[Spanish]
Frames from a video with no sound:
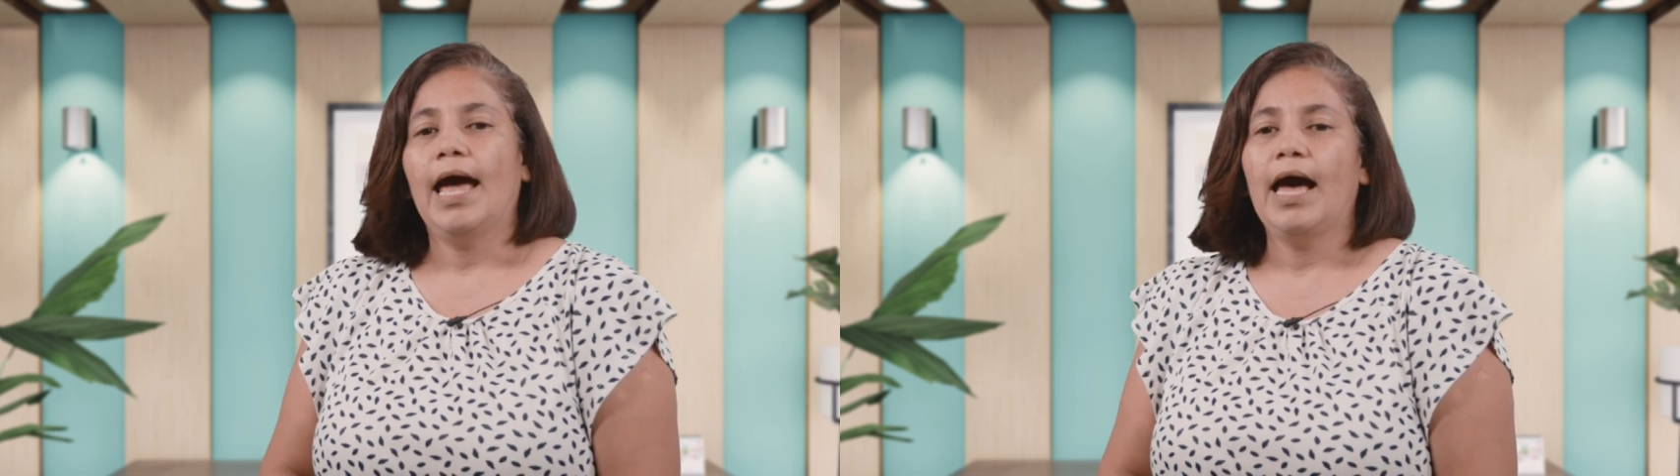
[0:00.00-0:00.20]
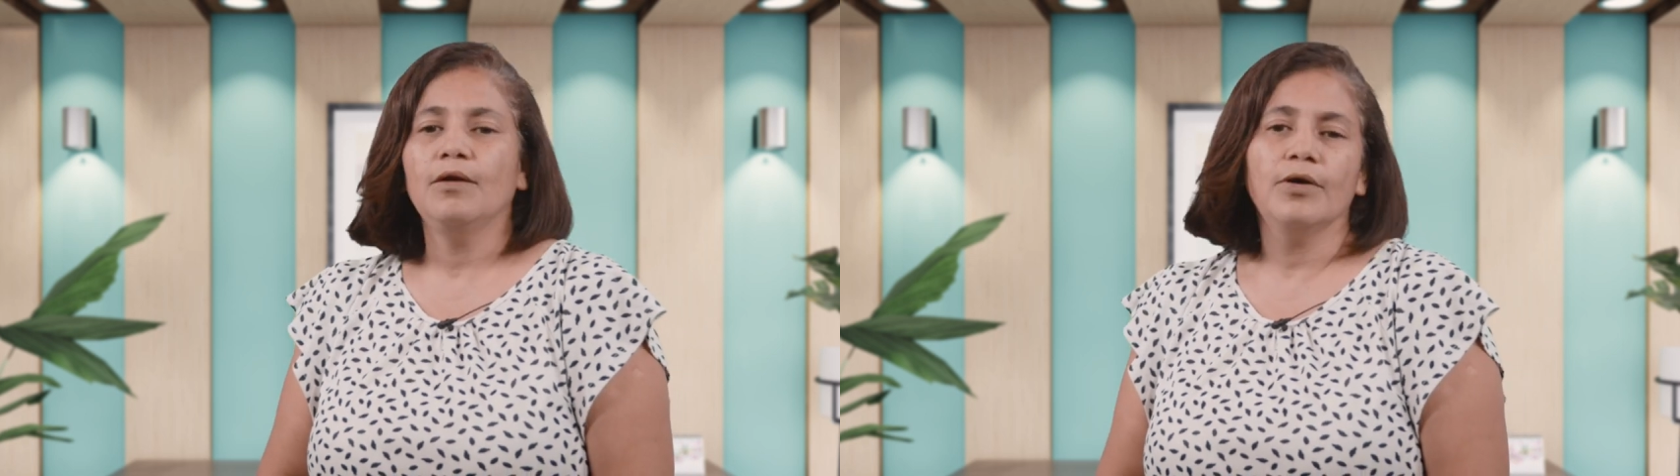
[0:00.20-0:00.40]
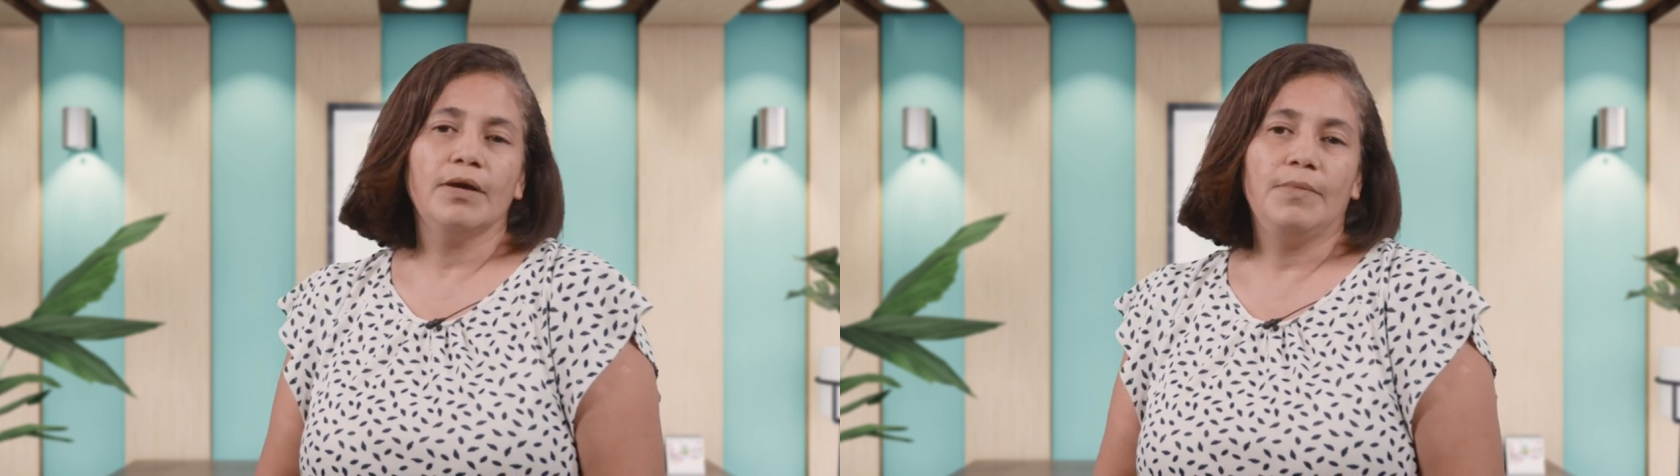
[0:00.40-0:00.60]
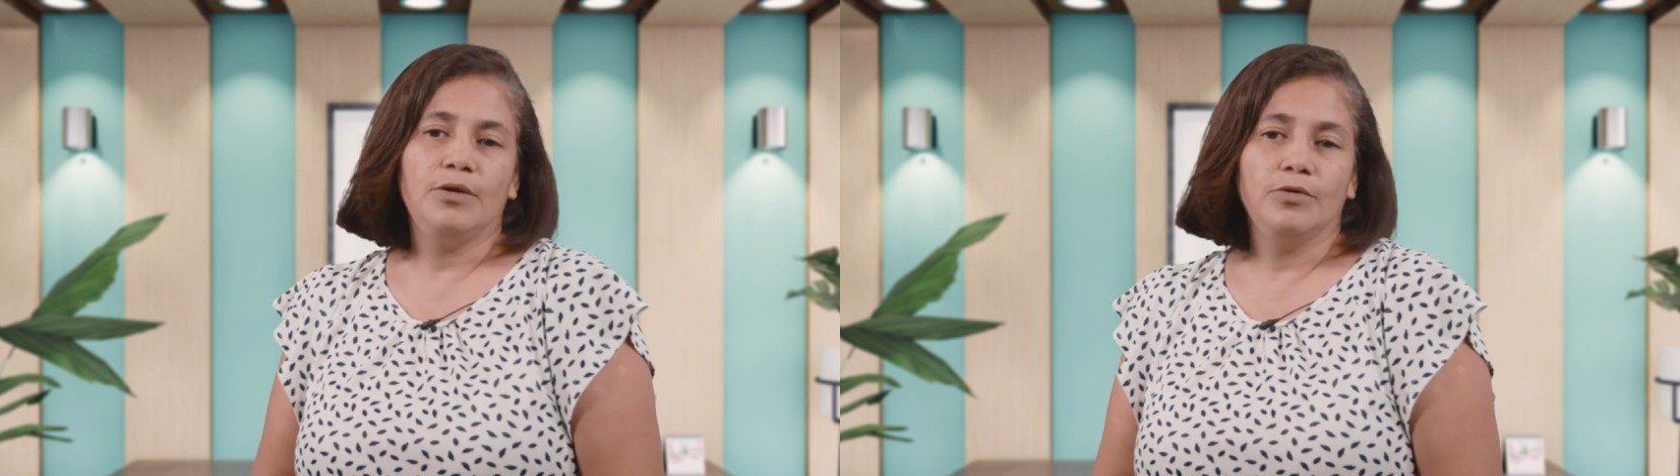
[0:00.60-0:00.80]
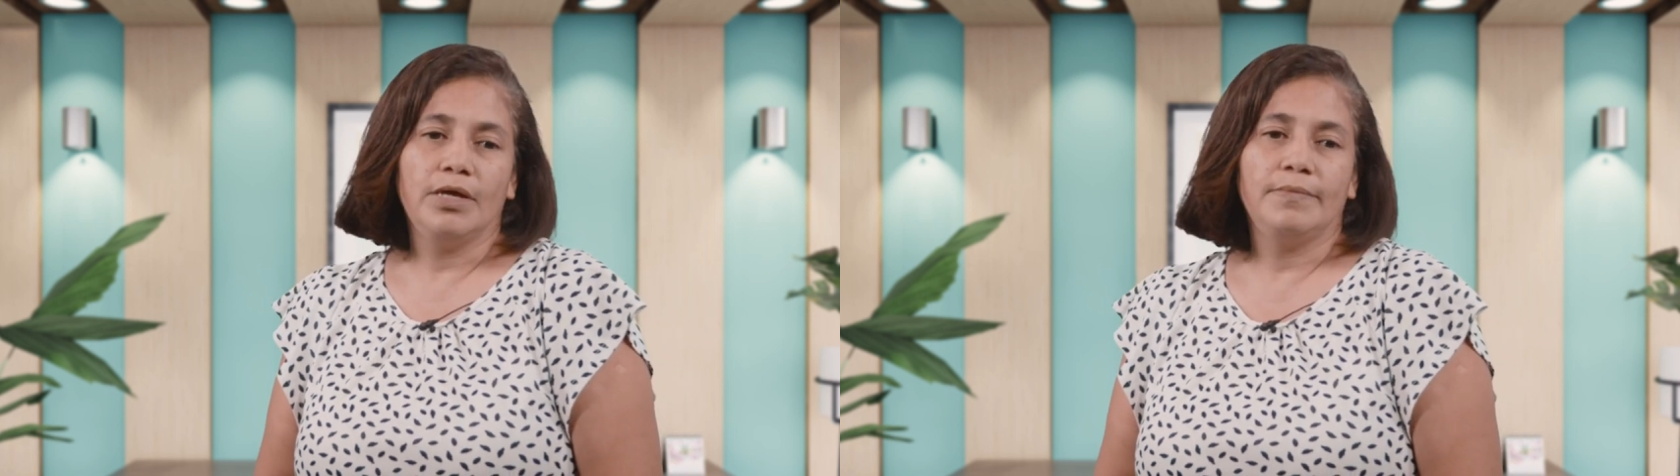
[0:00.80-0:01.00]
Algo que me
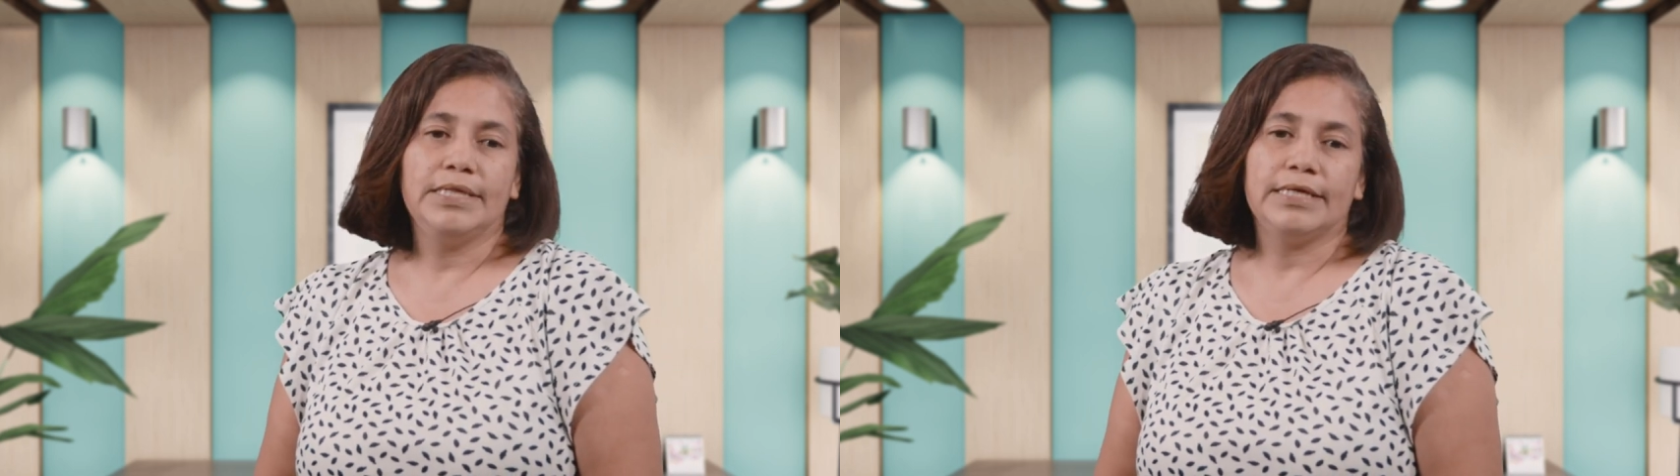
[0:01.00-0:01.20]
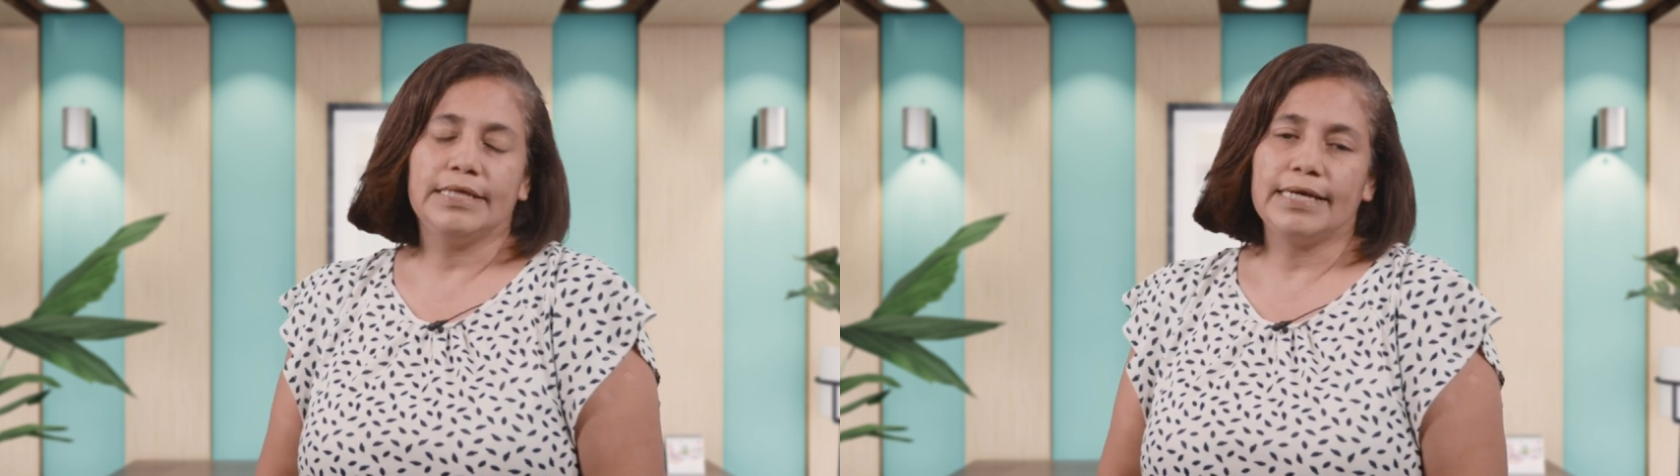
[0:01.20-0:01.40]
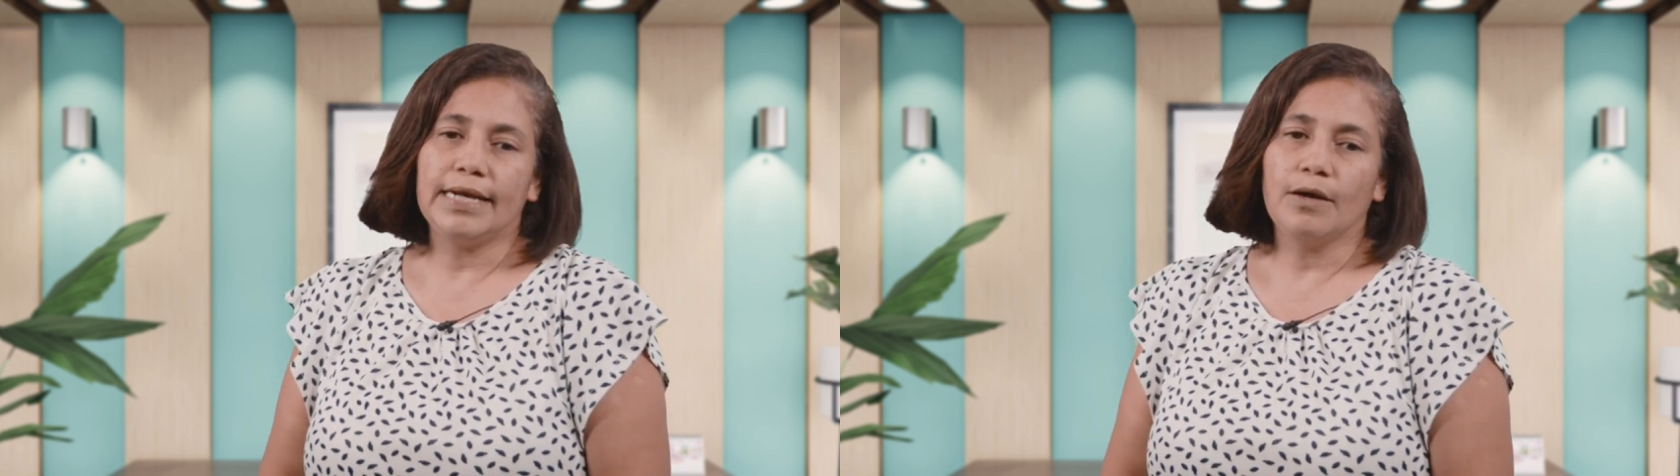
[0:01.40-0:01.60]
ayuda a mantener